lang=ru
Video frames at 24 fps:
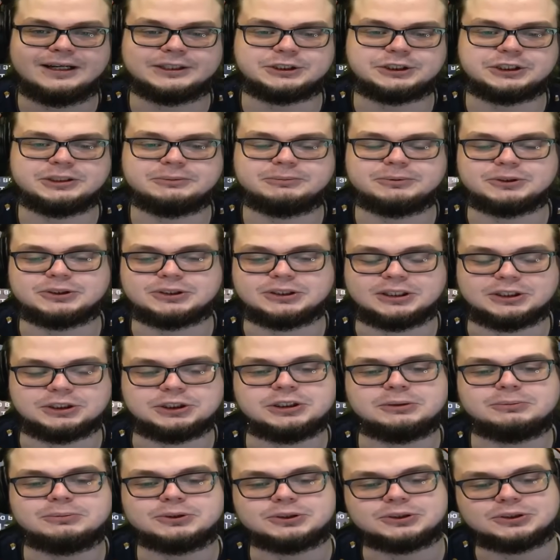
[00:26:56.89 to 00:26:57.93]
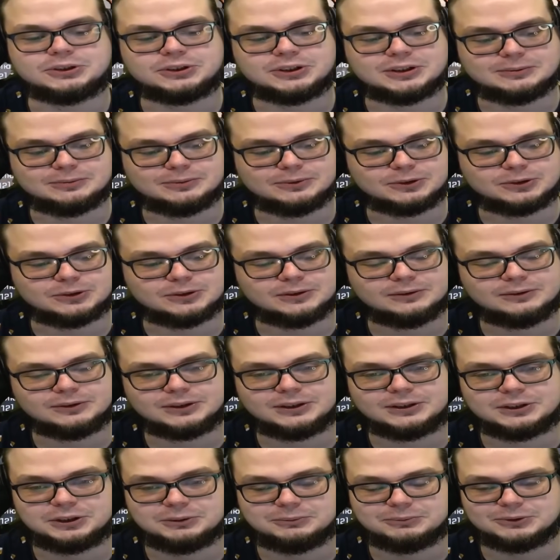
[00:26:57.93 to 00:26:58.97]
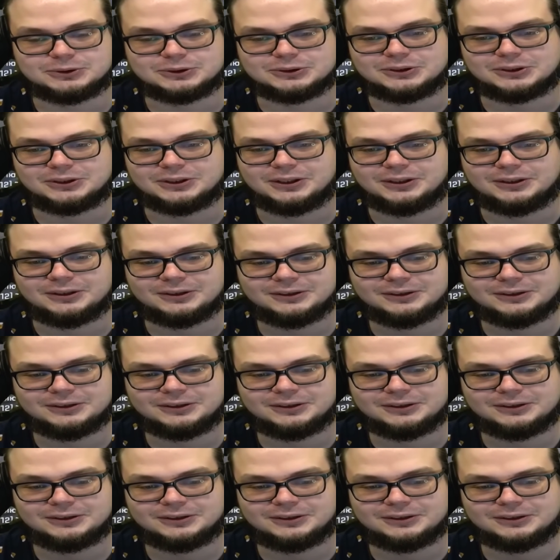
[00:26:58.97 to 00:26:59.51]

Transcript: Ошибочка, ошибочка сейчас вышла. Вот ошибочка реально.